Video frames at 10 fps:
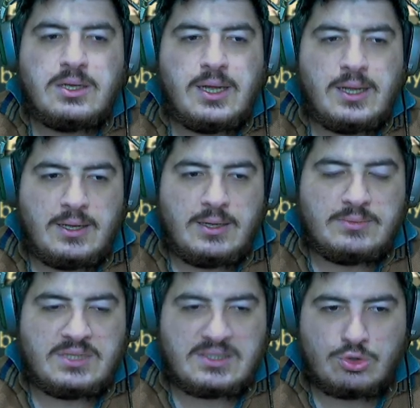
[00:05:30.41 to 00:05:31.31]
E,
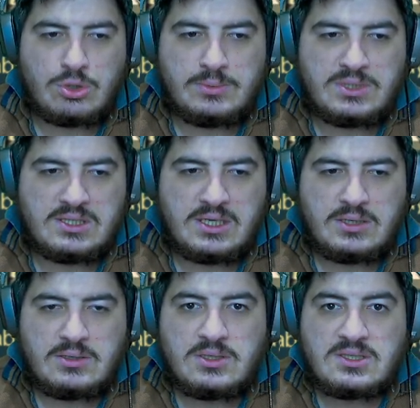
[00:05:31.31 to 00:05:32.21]
nasıl söyleyeyim sizlere?
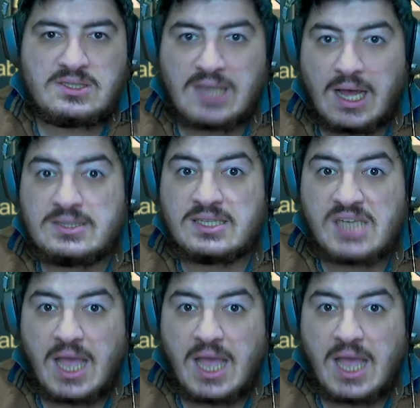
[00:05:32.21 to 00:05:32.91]
sadece